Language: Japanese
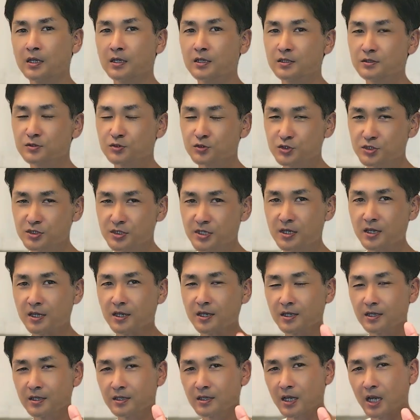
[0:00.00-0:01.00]
そし
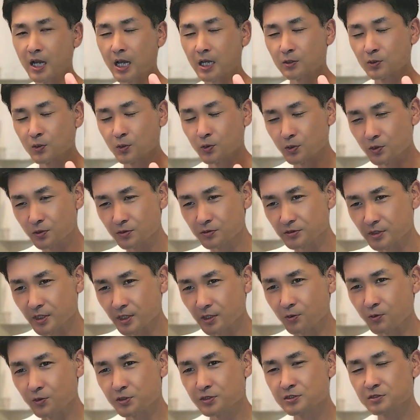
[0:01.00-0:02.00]
てあのよくね
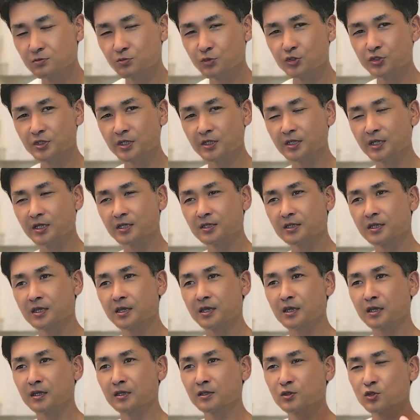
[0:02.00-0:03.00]
ご質問いただい
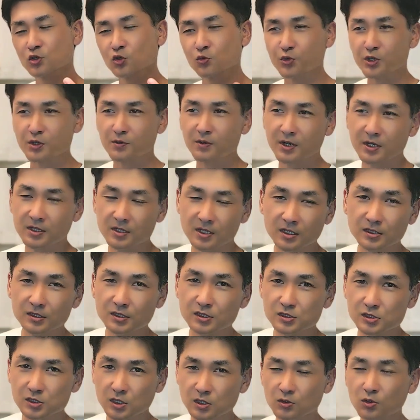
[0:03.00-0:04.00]
て今日も言われたん
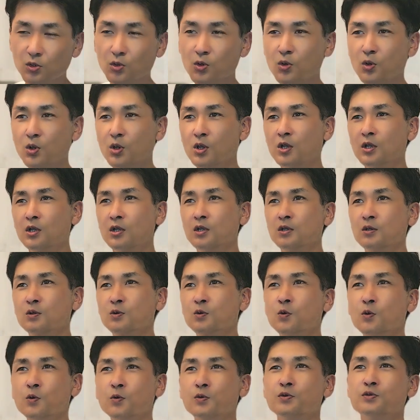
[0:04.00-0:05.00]
ですけど
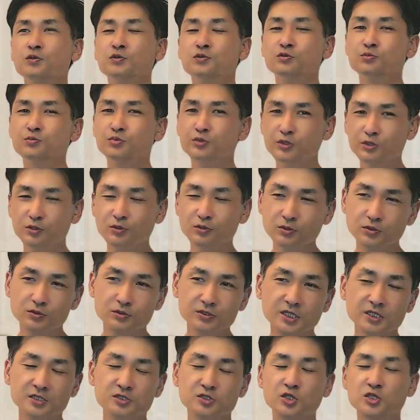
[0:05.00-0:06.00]
こういう
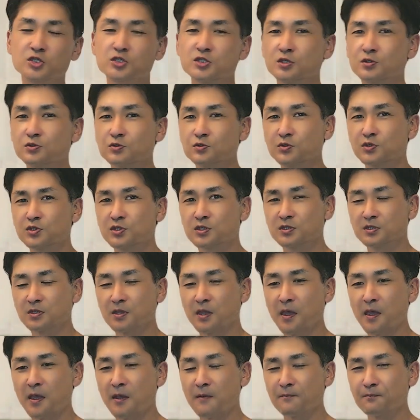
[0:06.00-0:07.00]
Vlog 撮影してる時っ
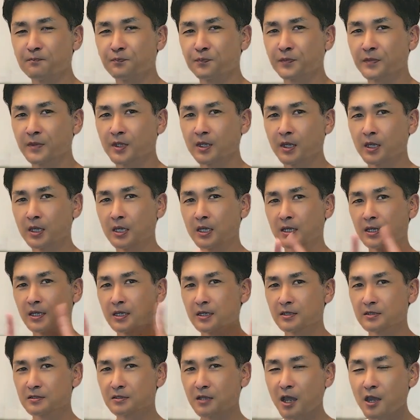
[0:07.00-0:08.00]
て
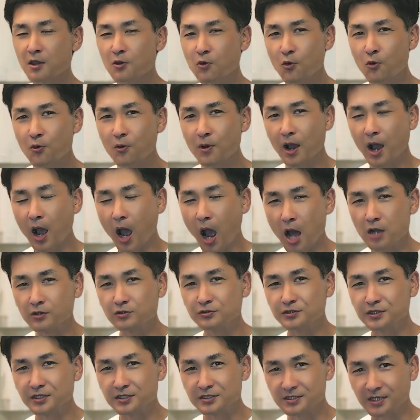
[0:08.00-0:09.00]
台本あ
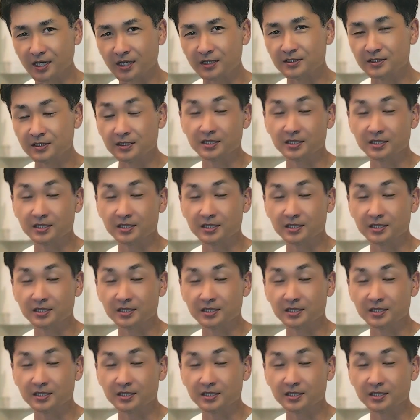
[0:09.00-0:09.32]
るんですかって